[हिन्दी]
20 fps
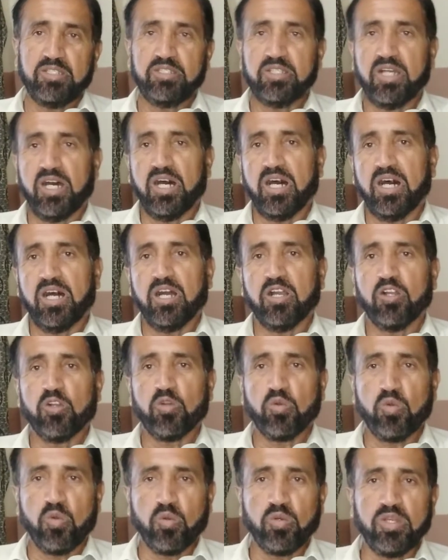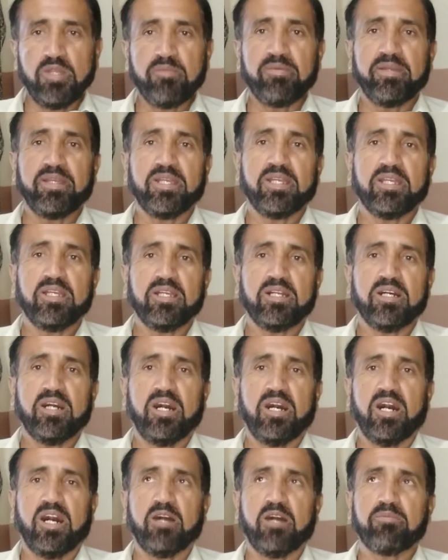या गूगल पे
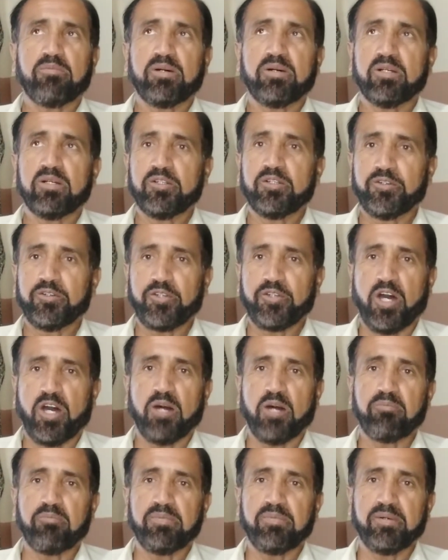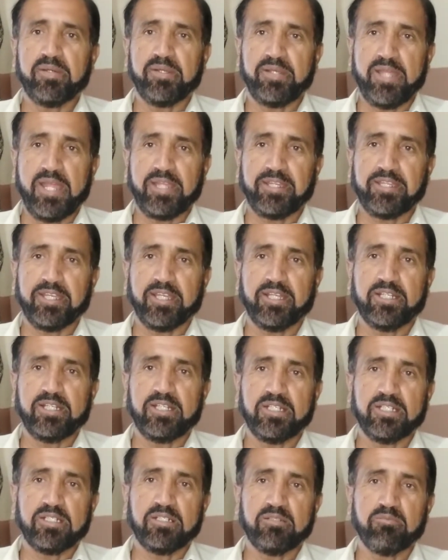आप टॉप रैंक के
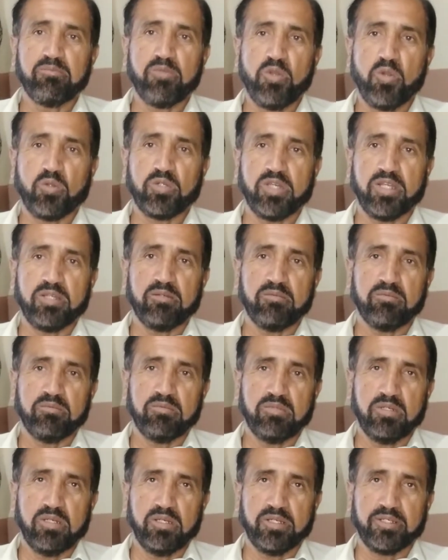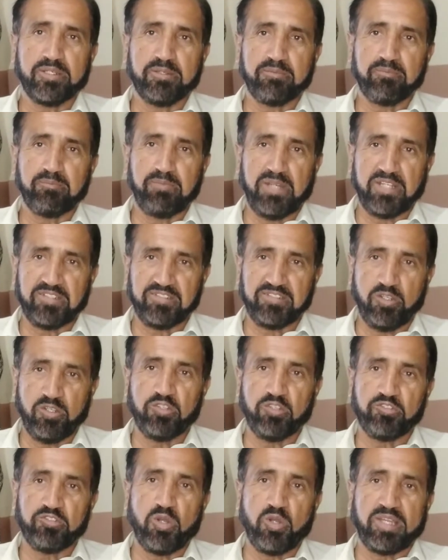ब्रोकर
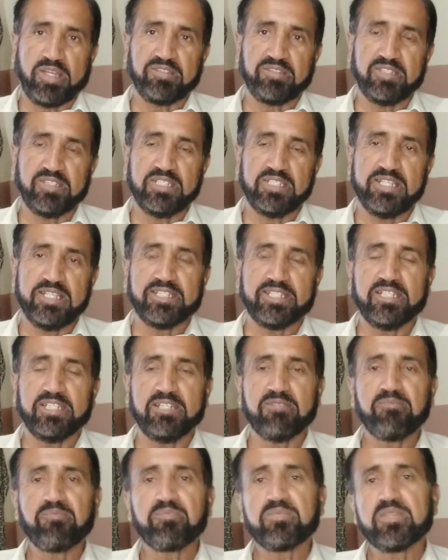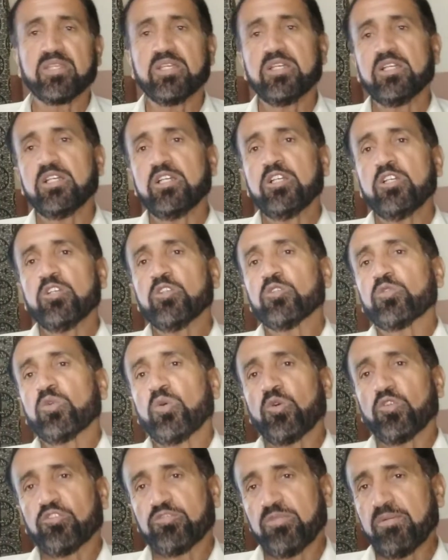पाकिस्तान स्टॉक एक्सचेंज लिखें
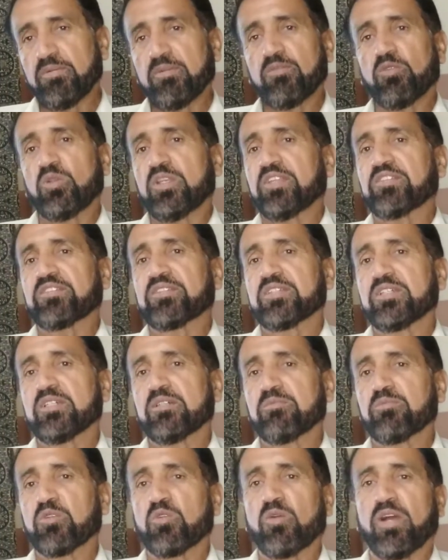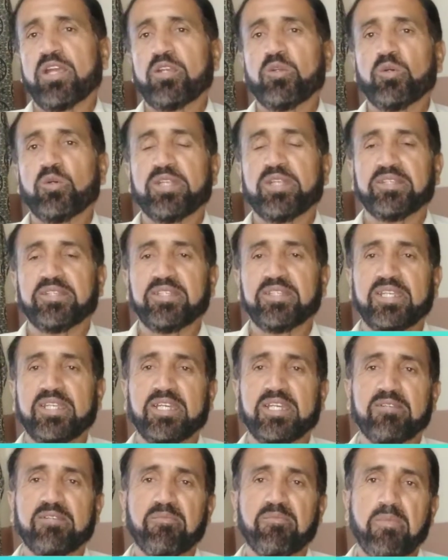तो उसमें भी वो लिस्ट प्रोवाइड हो जाती
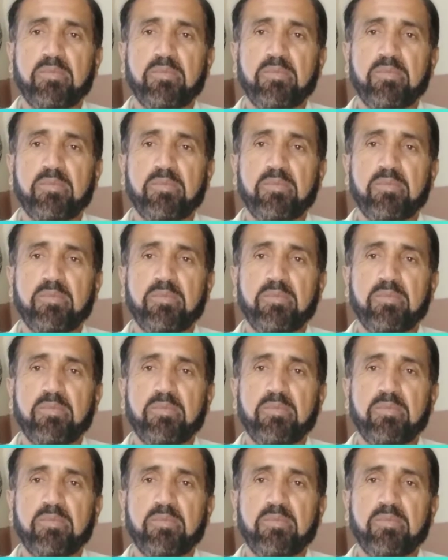है